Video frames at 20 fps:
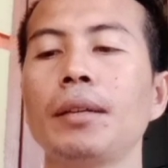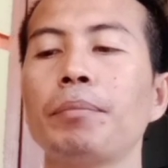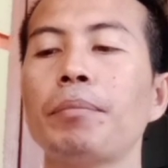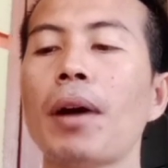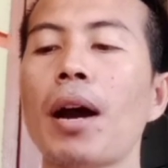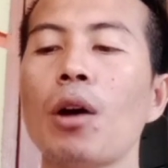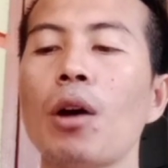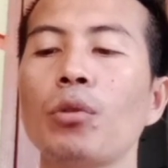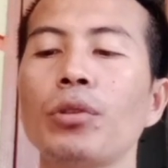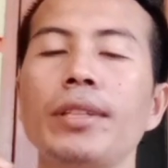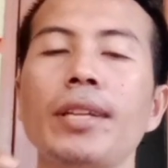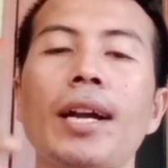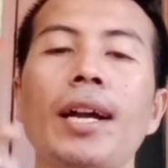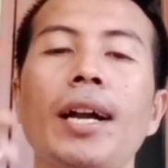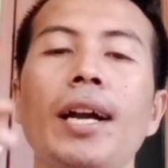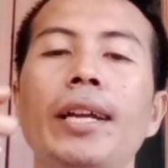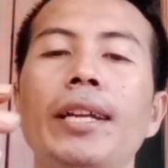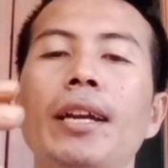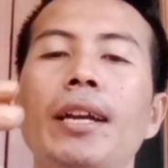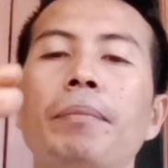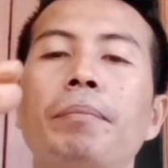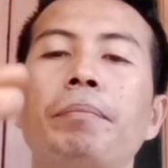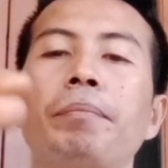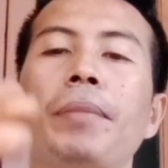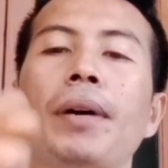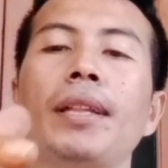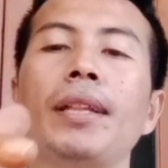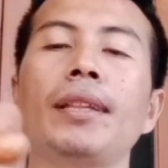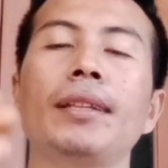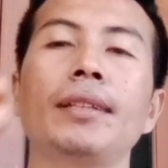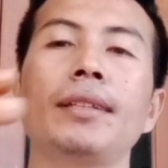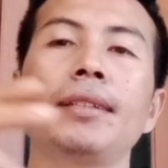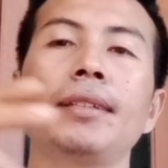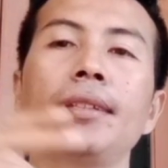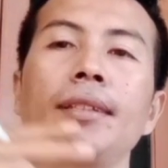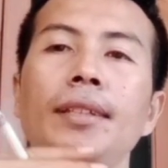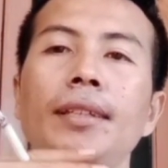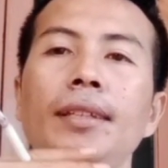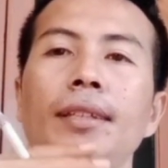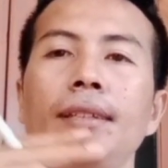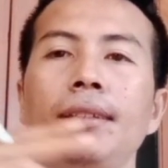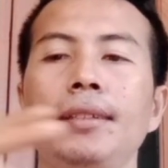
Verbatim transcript: baut yang ada empat ya.